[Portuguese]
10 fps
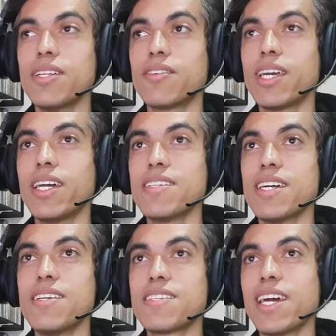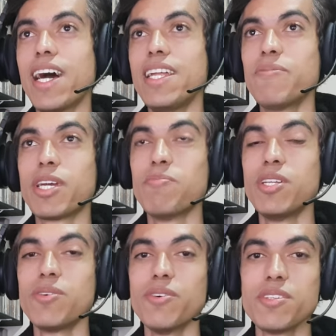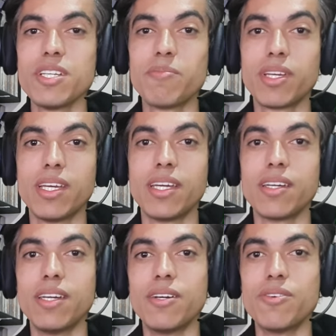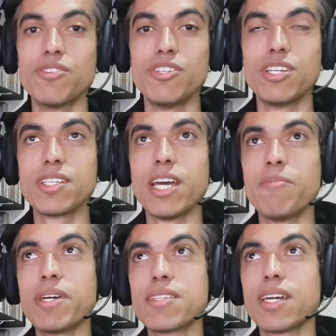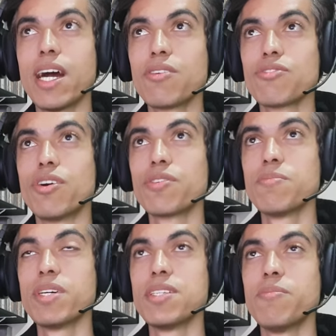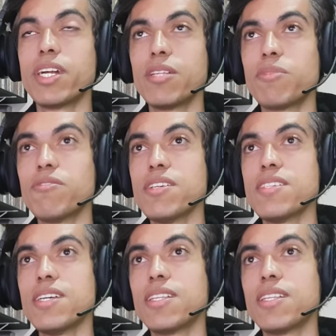Não querem se arriscar ali, porque é perigoso, né? Porque hoje em dia é mais caro os jogos e mais demorado para fazer.